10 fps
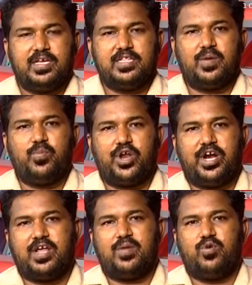இந்த
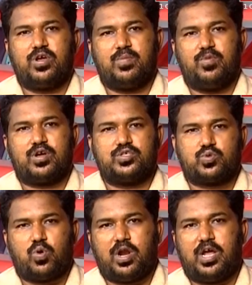முறையீடுகள் முழுக்க முழுக்க
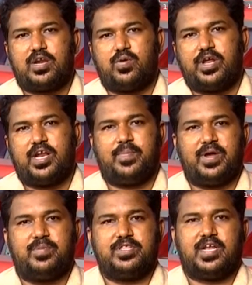ஸ்கோடான்ற ஒரு எண்ணை
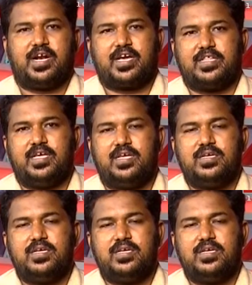பயன்படுத்தி தான் நடக்குது